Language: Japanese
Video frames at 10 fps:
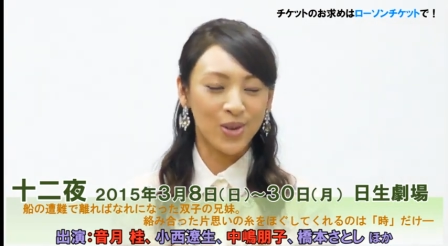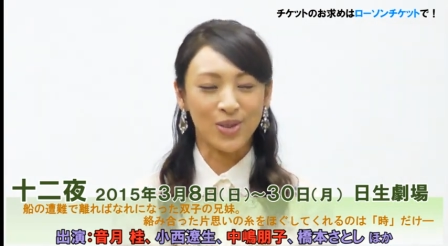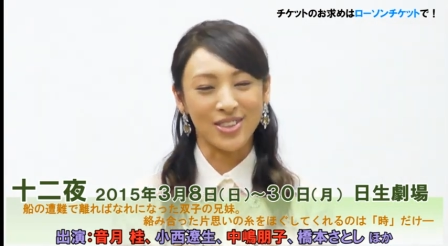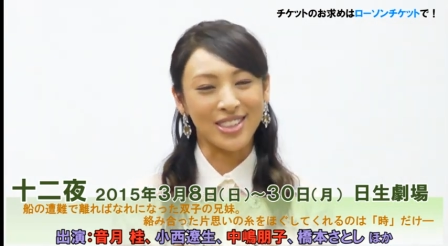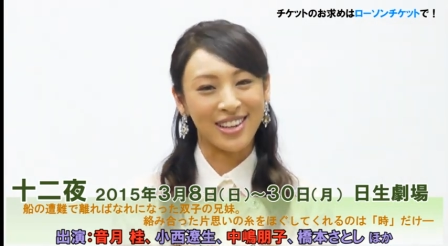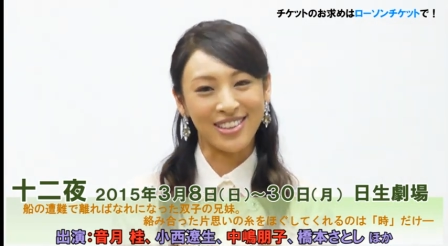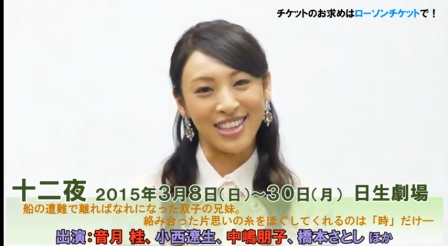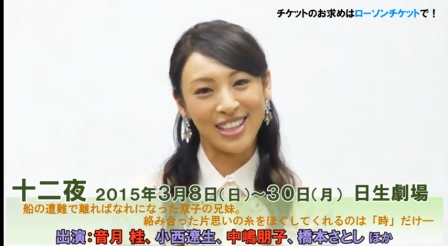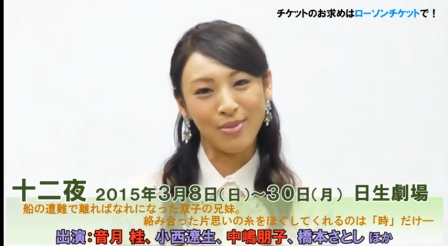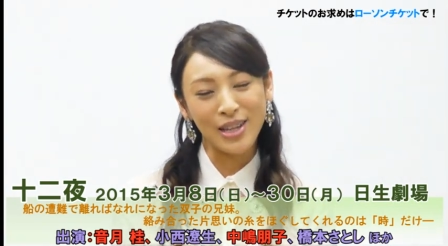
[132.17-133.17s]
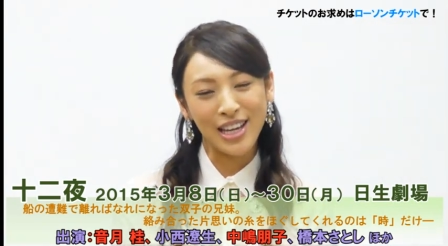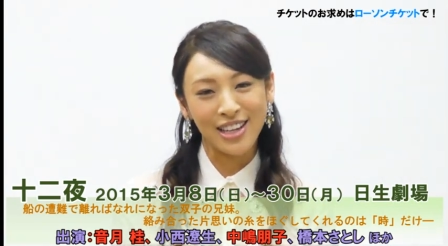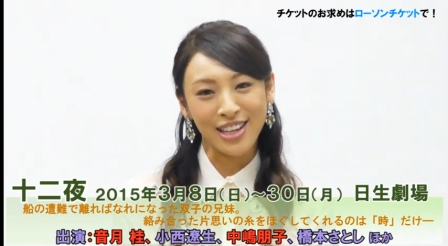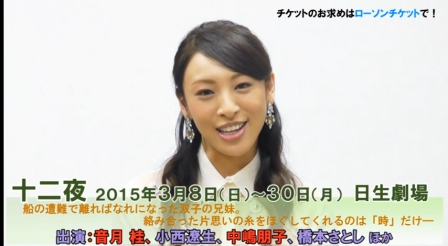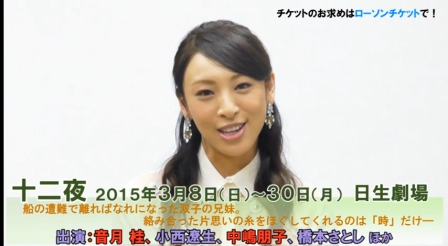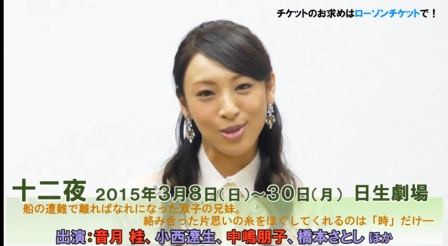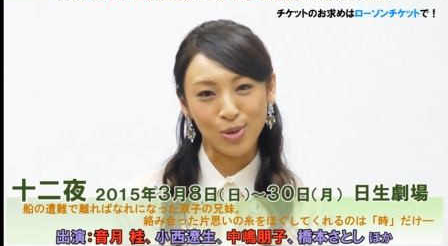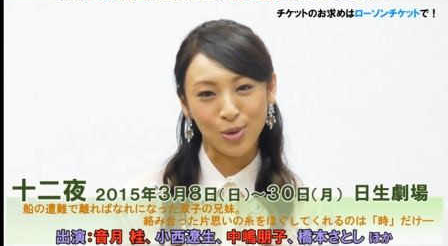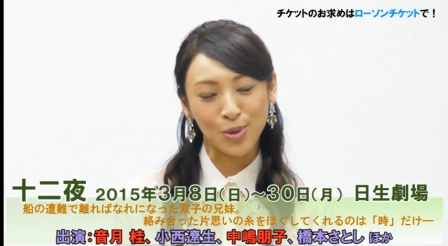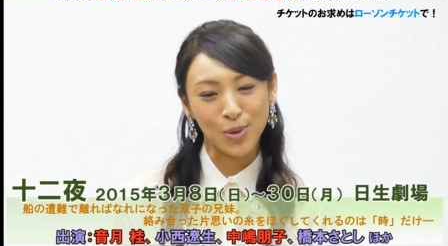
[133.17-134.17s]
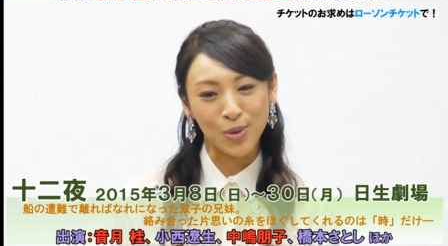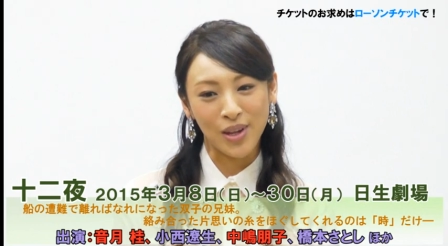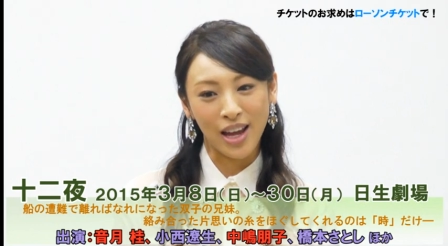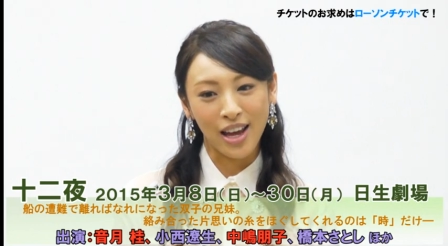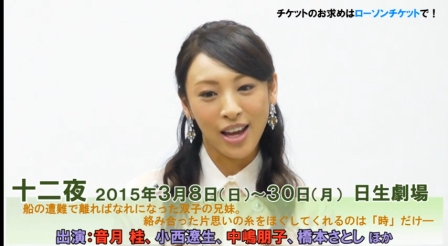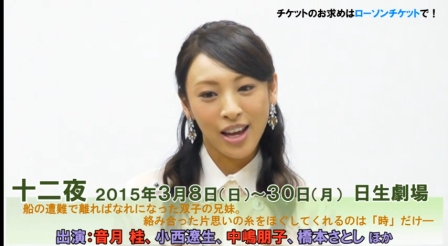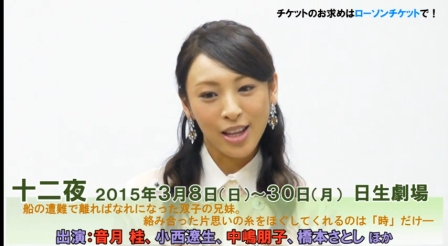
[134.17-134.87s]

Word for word: この作品で見ていただけるということで、